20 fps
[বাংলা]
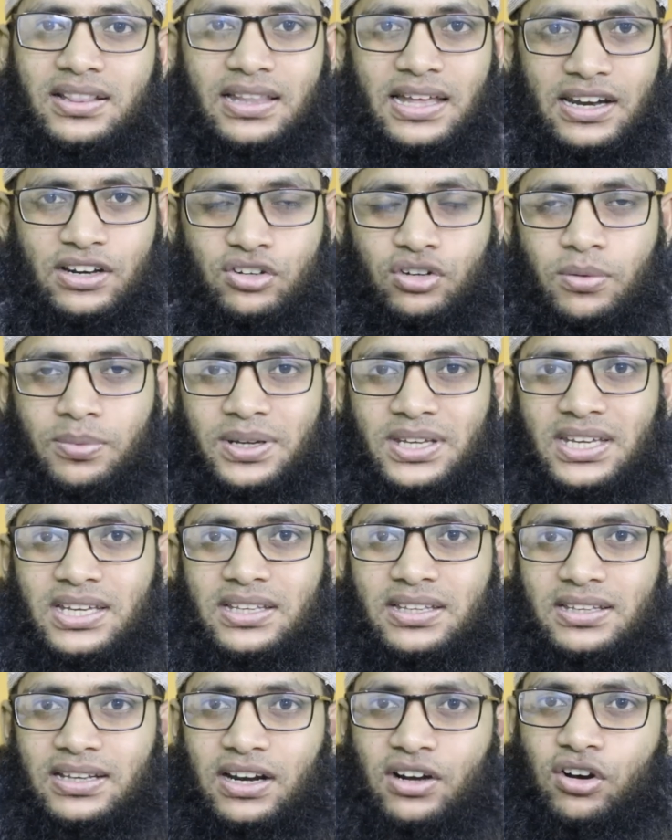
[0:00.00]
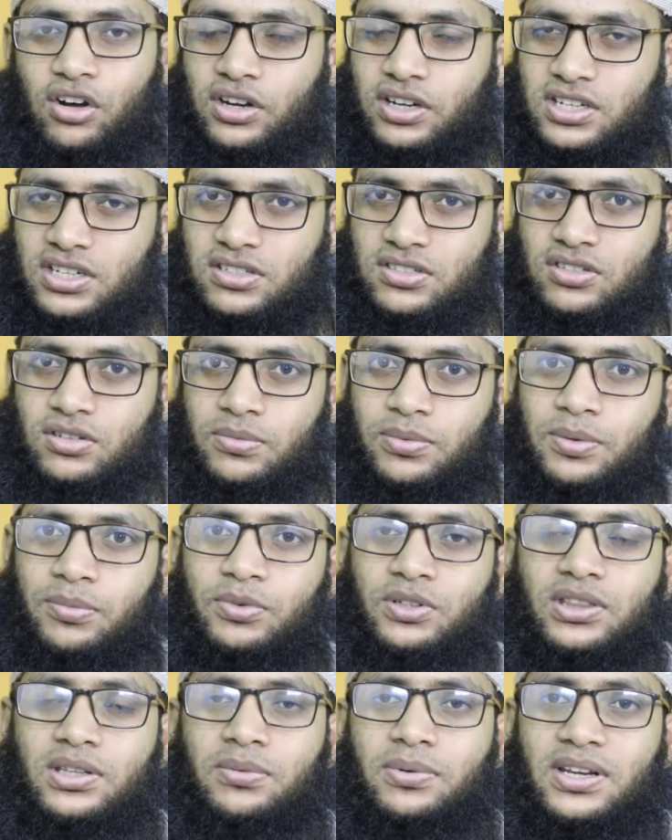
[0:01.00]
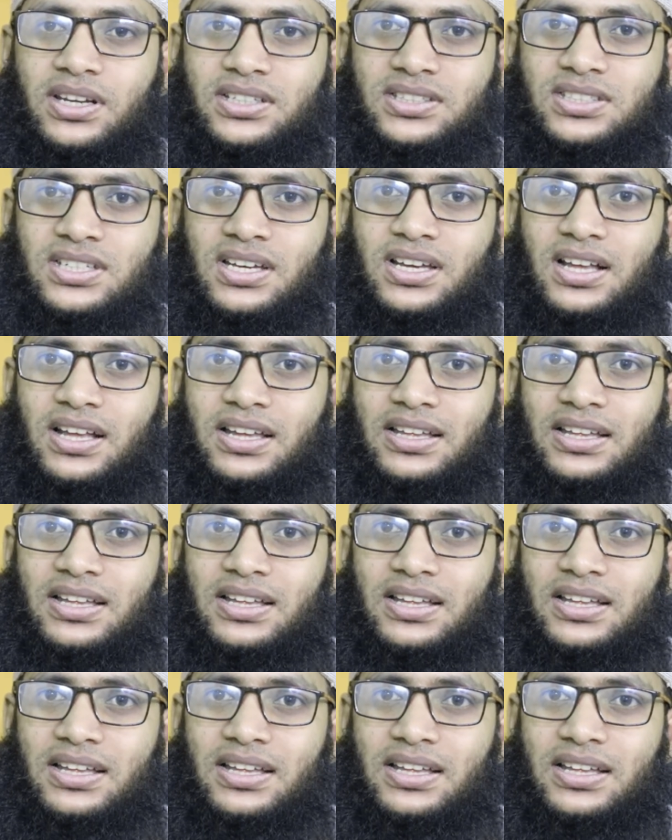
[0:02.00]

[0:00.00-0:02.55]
তারা কি যারা গণেশের ছবি মূর্তি বানাচ্ছে